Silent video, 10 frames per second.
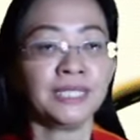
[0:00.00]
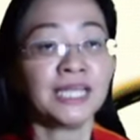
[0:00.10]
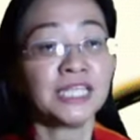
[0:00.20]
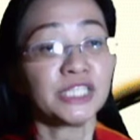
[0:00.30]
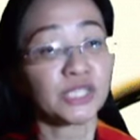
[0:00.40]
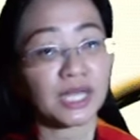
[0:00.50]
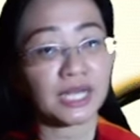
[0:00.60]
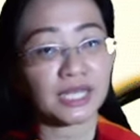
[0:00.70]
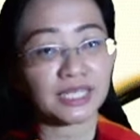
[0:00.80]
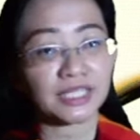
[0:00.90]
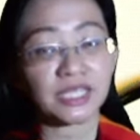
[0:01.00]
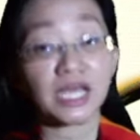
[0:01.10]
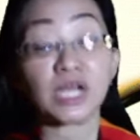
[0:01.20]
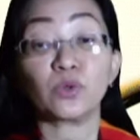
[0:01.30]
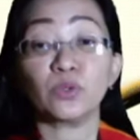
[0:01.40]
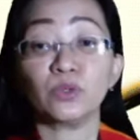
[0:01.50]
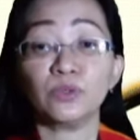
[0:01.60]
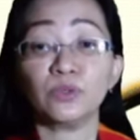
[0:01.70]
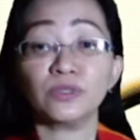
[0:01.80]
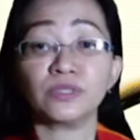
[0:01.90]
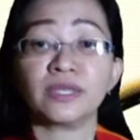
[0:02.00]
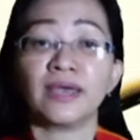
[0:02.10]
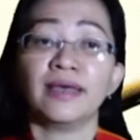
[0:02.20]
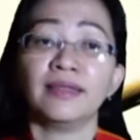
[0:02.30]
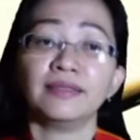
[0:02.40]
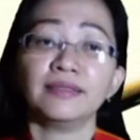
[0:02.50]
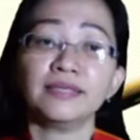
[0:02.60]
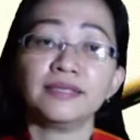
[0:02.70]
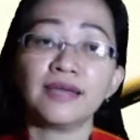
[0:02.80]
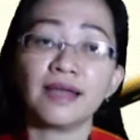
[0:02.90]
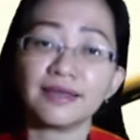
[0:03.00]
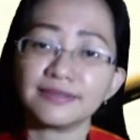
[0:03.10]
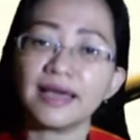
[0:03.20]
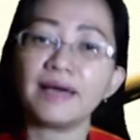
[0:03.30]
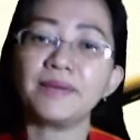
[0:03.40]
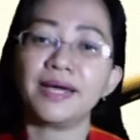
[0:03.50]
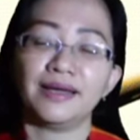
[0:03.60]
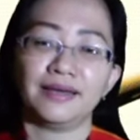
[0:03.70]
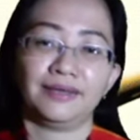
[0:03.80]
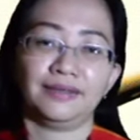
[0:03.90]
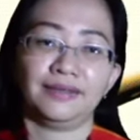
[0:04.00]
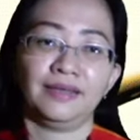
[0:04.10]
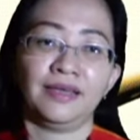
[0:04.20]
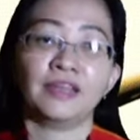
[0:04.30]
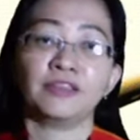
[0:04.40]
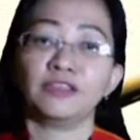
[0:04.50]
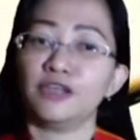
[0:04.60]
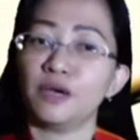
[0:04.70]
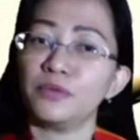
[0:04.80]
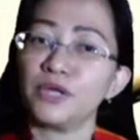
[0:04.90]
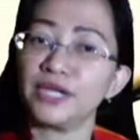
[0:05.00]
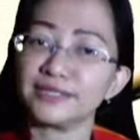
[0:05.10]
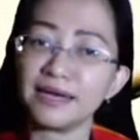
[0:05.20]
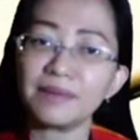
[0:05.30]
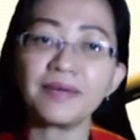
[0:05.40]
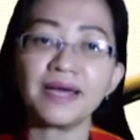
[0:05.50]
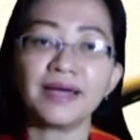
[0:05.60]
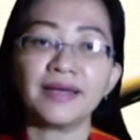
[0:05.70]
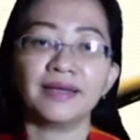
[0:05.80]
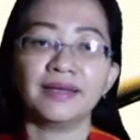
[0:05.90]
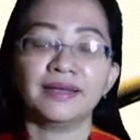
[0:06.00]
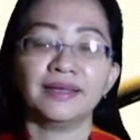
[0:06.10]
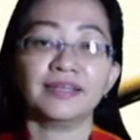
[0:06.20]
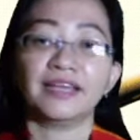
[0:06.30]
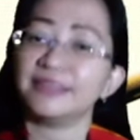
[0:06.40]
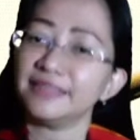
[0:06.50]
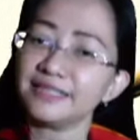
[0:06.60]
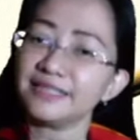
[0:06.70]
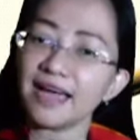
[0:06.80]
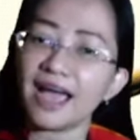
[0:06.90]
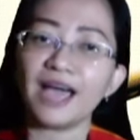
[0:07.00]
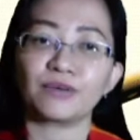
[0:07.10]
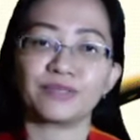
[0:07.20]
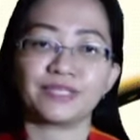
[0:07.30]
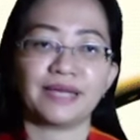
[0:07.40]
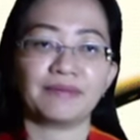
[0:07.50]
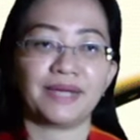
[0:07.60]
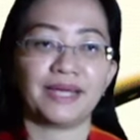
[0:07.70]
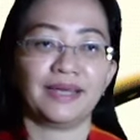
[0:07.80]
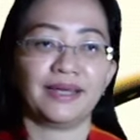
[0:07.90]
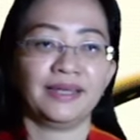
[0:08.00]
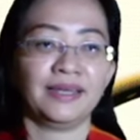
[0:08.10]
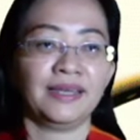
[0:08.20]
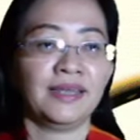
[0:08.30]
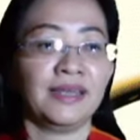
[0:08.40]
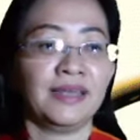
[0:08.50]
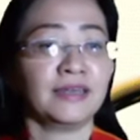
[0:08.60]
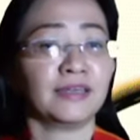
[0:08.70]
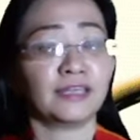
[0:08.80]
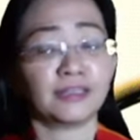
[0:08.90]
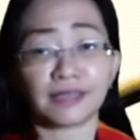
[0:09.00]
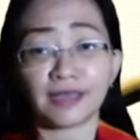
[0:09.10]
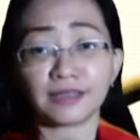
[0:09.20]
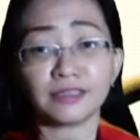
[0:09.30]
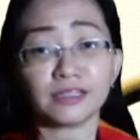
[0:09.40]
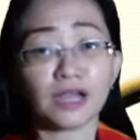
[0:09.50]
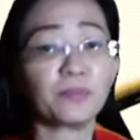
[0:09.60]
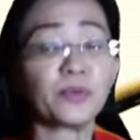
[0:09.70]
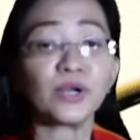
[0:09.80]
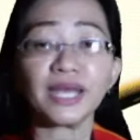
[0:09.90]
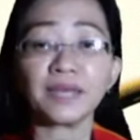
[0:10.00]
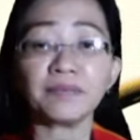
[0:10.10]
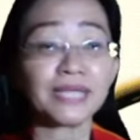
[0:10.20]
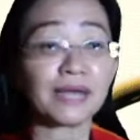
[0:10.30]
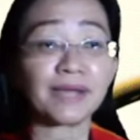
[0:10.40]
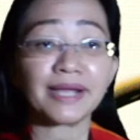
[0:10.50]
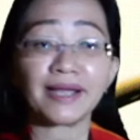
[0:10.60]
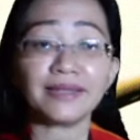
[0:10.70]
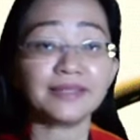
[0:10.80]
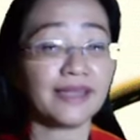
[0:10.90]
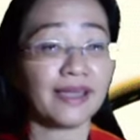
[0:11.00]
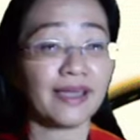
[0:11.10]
Cara kerja Roh Kudus tidaklah sama tidak boleh sama, dan tidak harus sama. Kita tidak boleh menyamakannya.